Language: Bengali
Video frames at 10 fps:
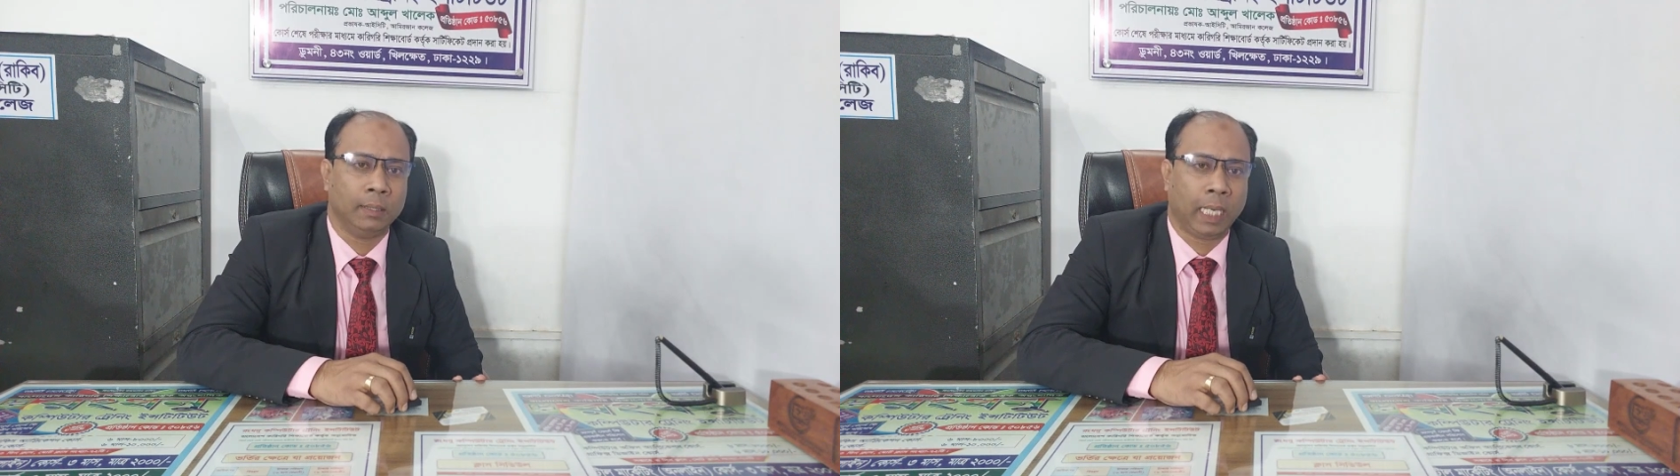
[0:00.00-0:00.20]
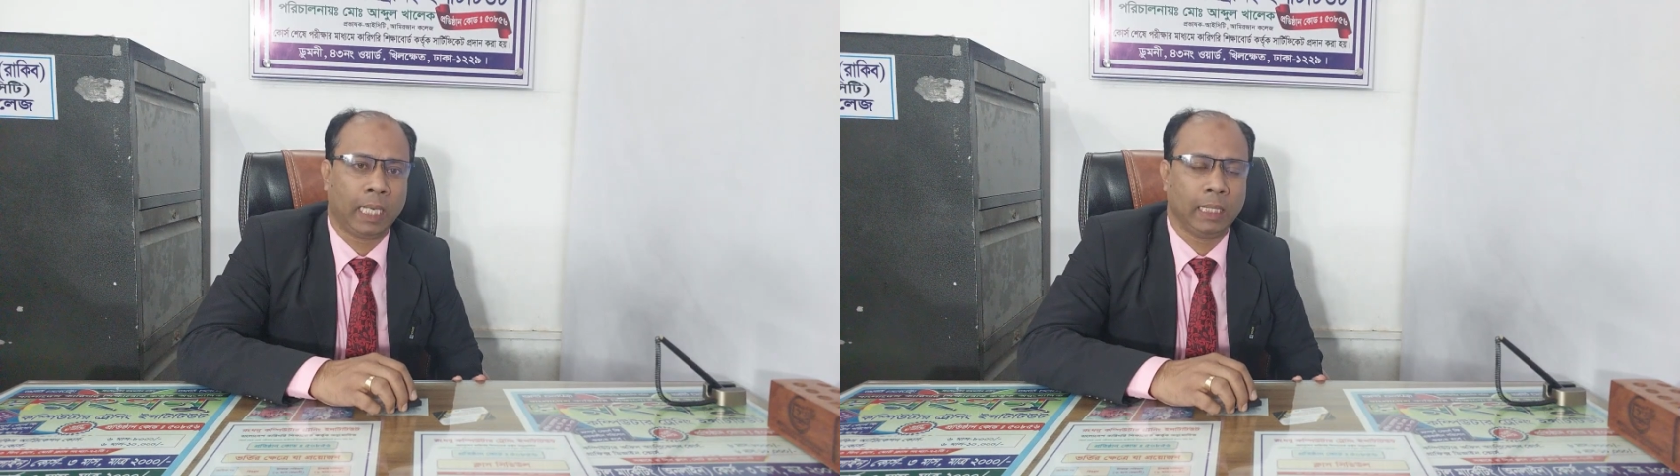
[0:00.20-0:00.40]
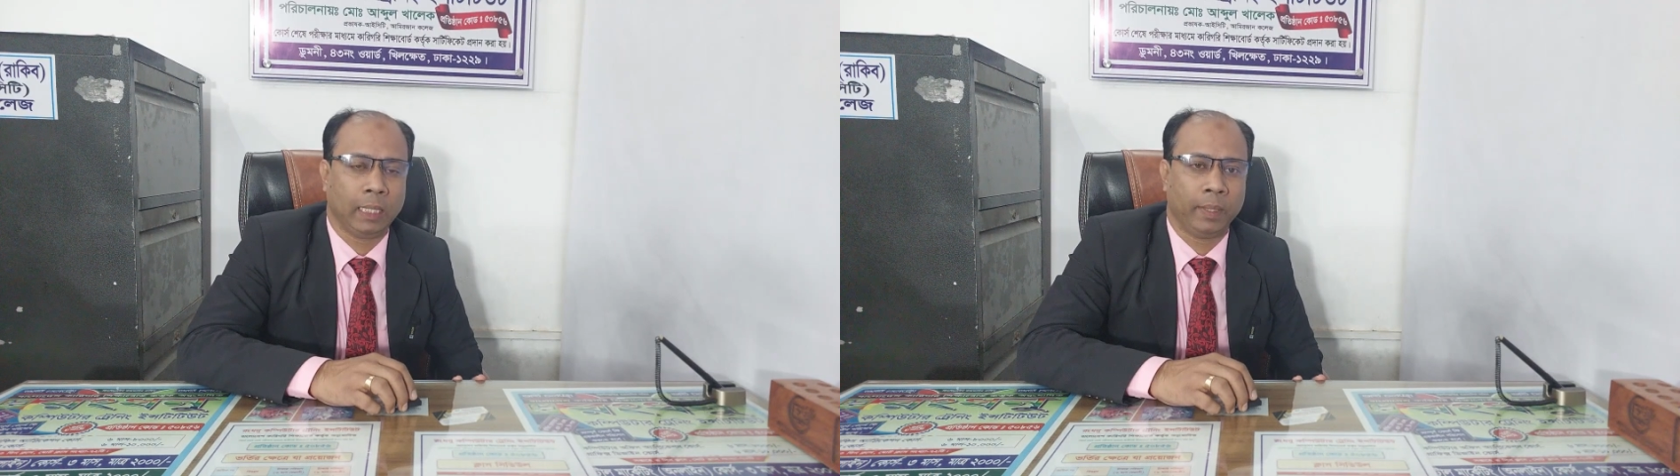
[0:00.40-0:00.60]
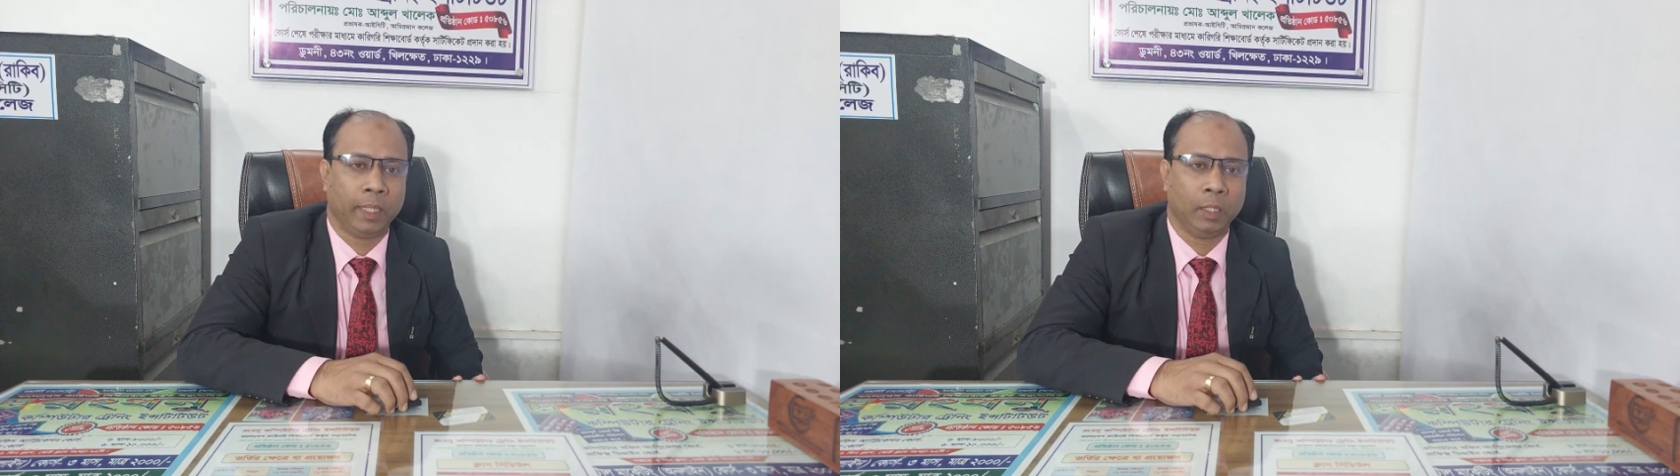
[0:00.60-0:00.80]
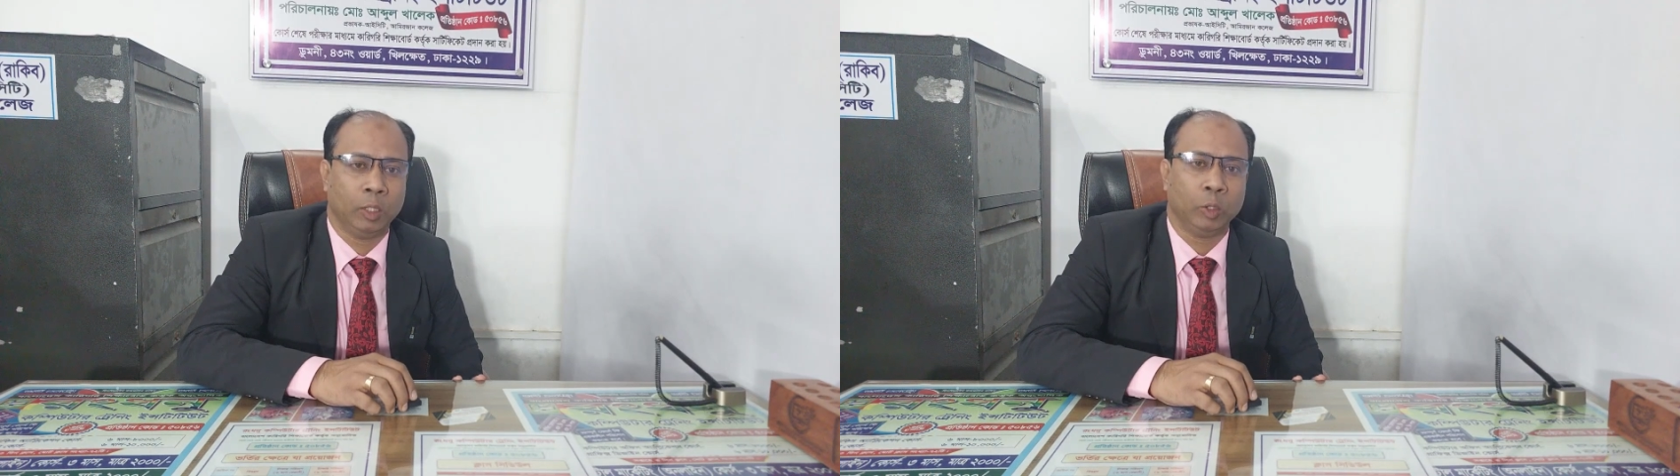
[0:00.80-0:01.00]
দেখা যাবে
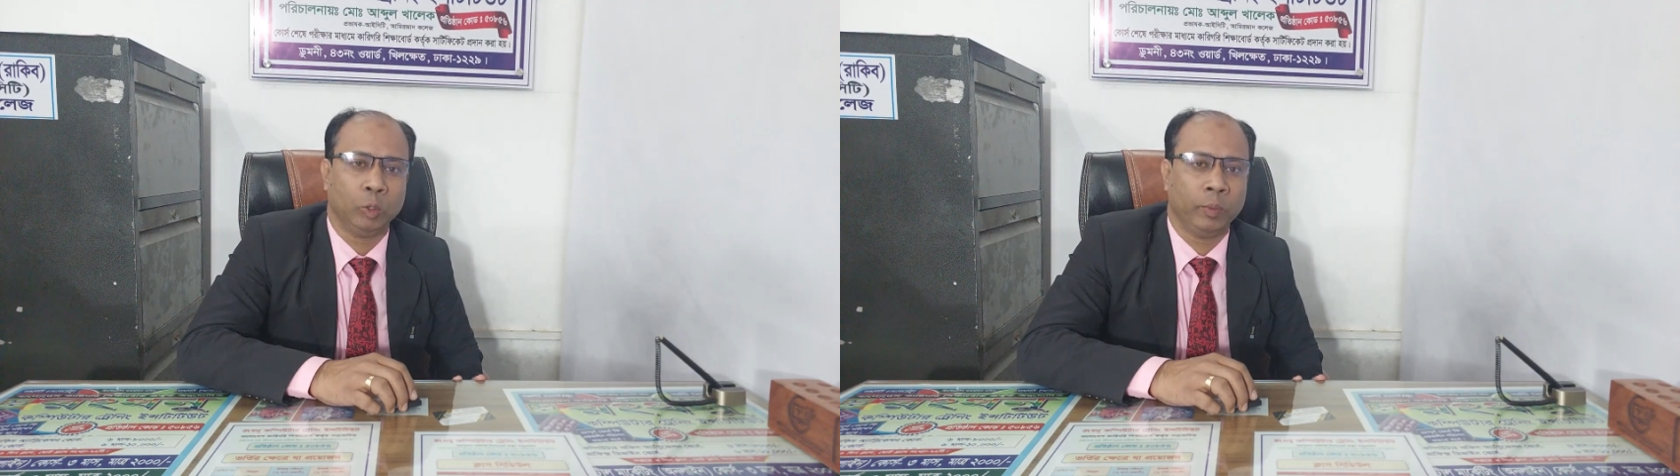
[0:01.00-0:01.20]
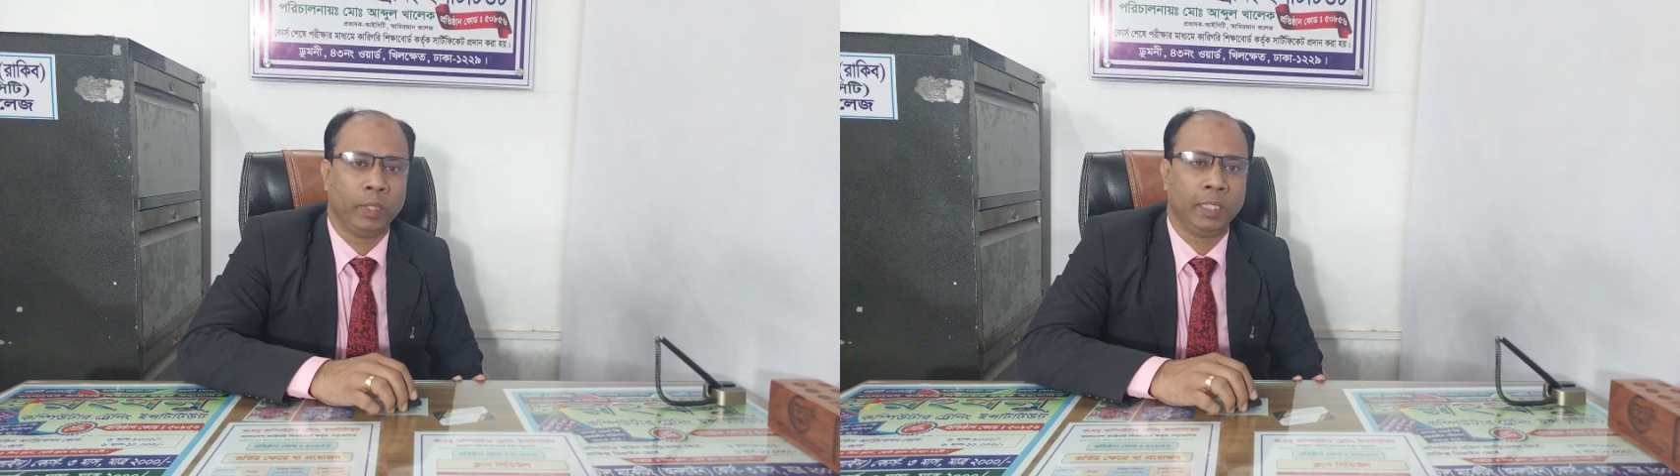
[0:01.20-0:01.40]
তুমি